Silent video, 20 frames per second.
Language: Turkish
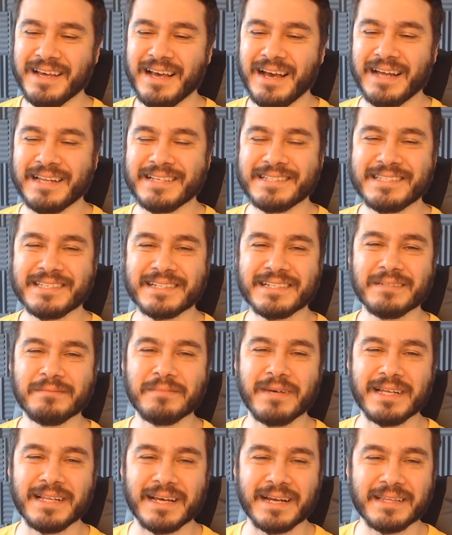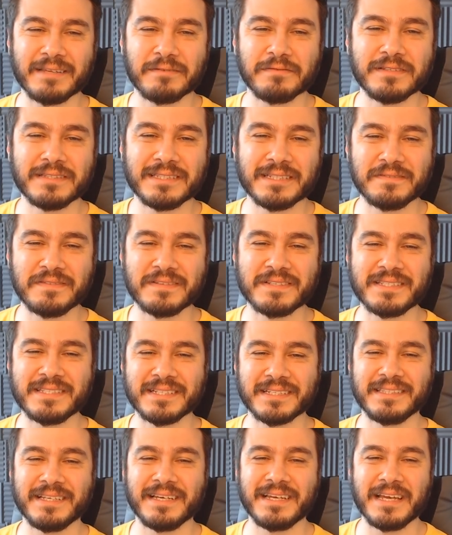hani sıkılmayın arada fındık
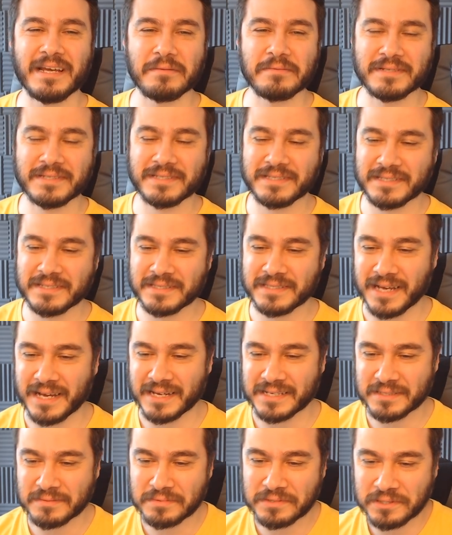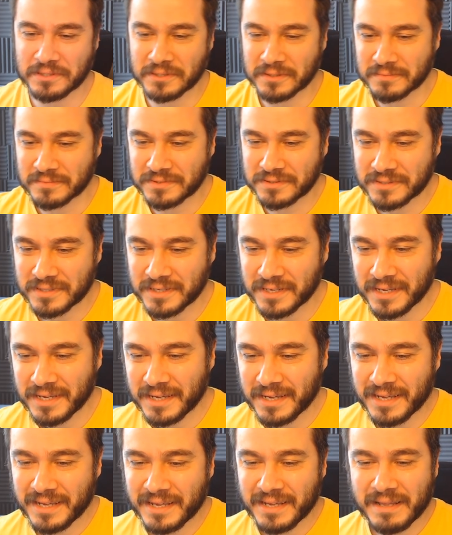fıstık da yiyebilirsiniz tarzı bir şey olmuş.
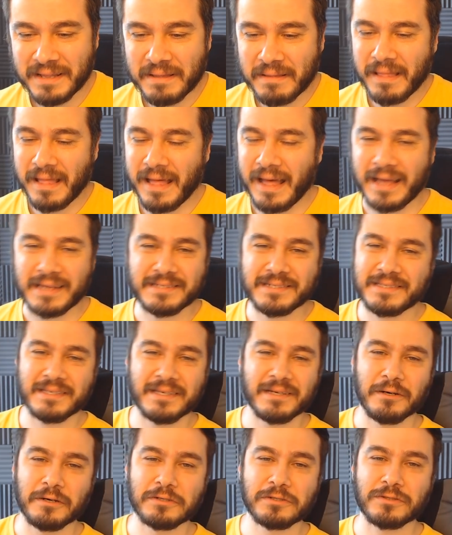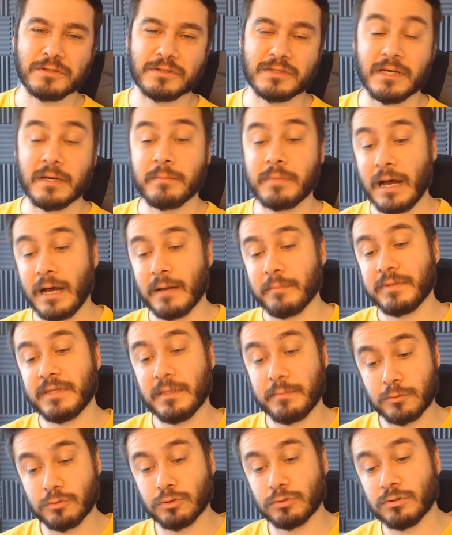Ya işte hoşluk. Tabii ha bir
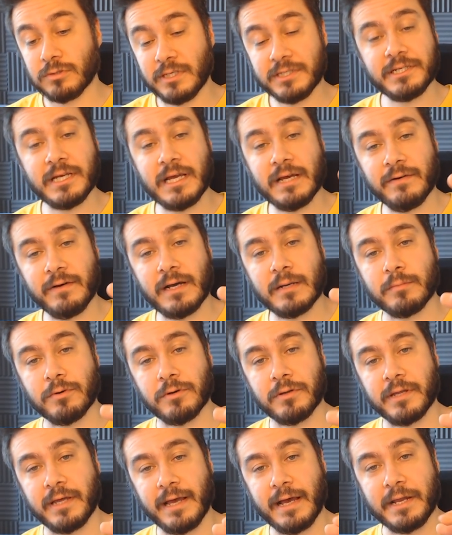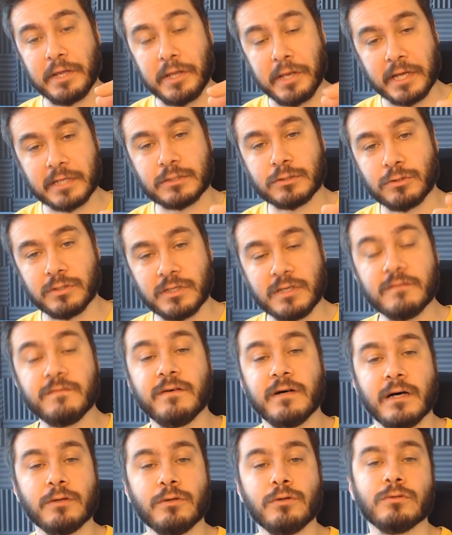de bir kutuda şey var böyle yani elektroniğin
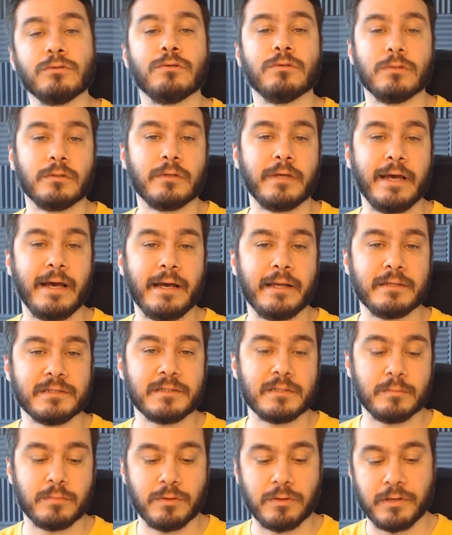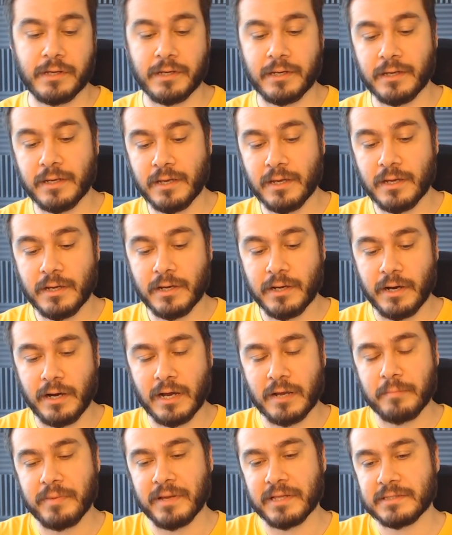falan oldu. Yani işte böyle
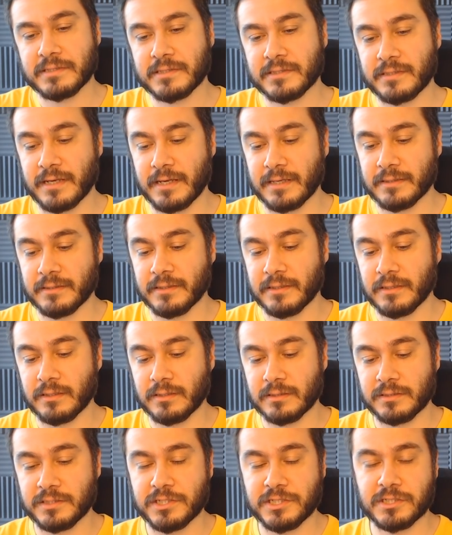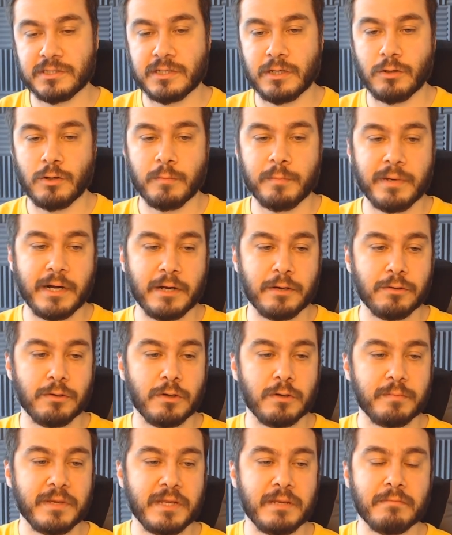iPad standı, dijital
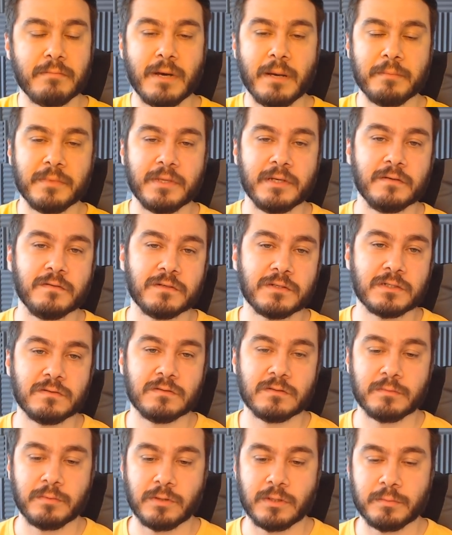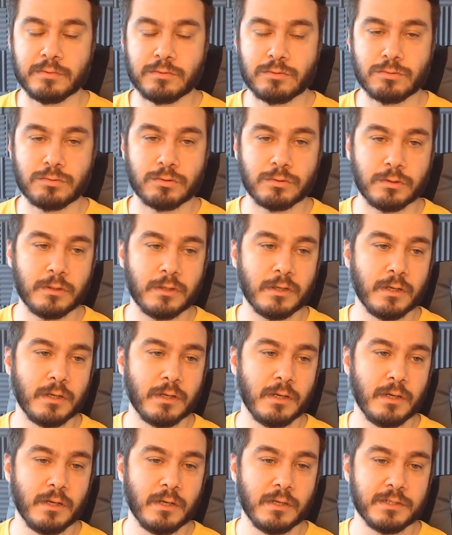hoparlör bilmem ne ıvır kıvır böyle bir sürü
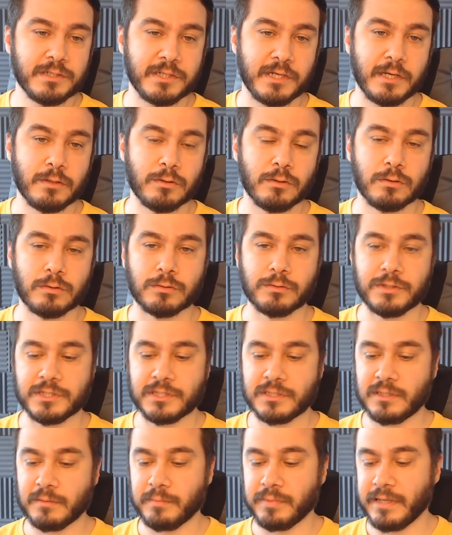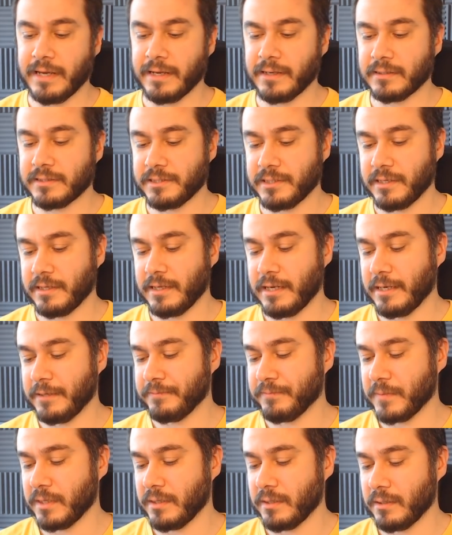şeyin oldu işte blen, şeyler
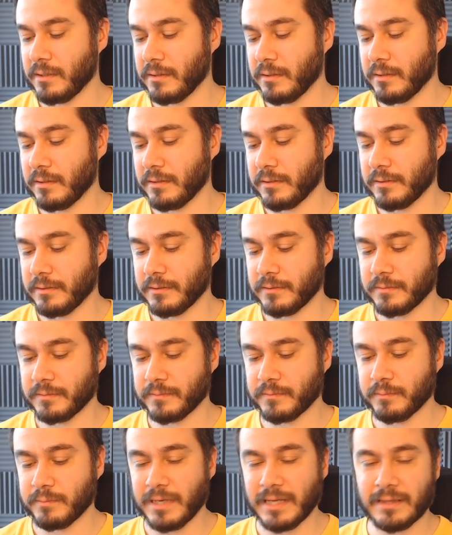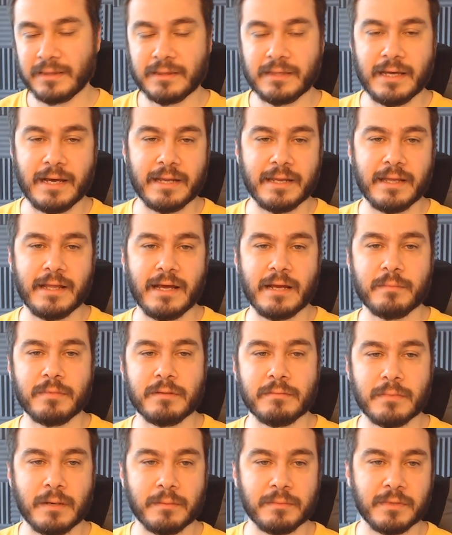e, battaniyeler
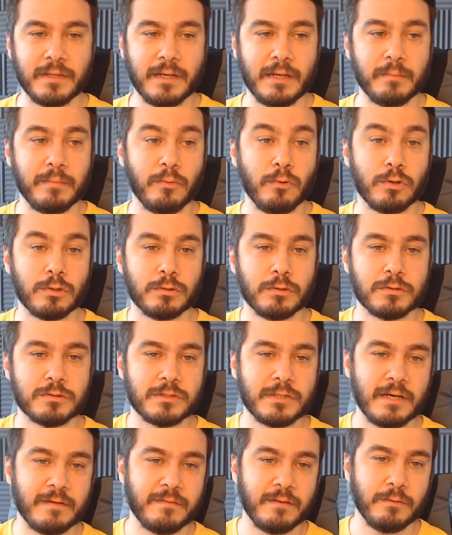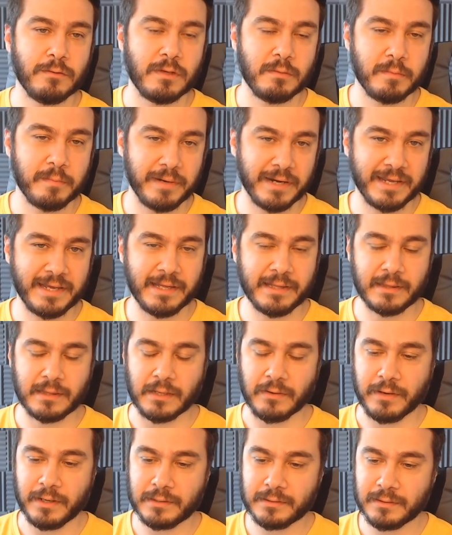bilmem neler bornozlar falan öyle bir paket
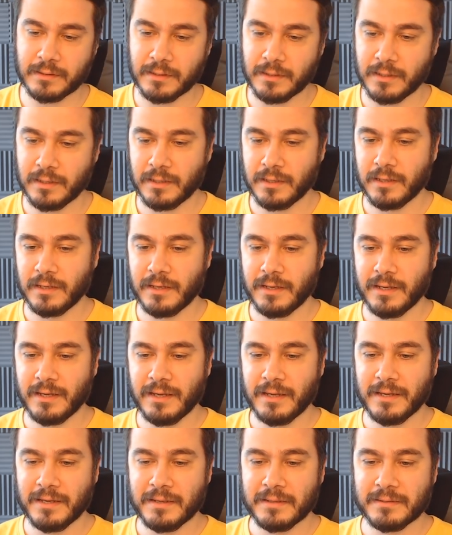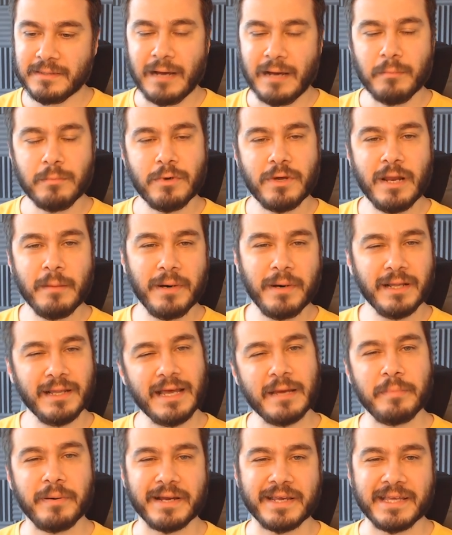de var. Tam böyle
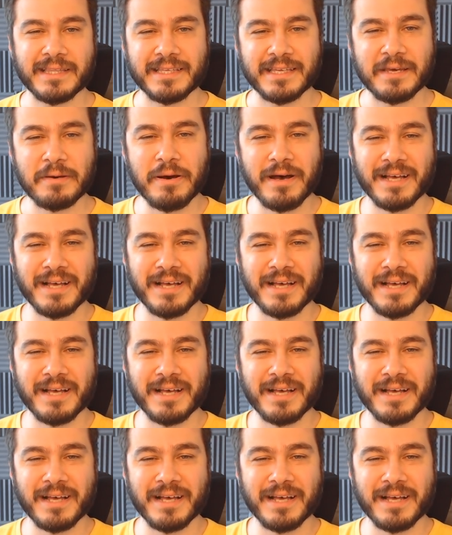balayı paketi gibi.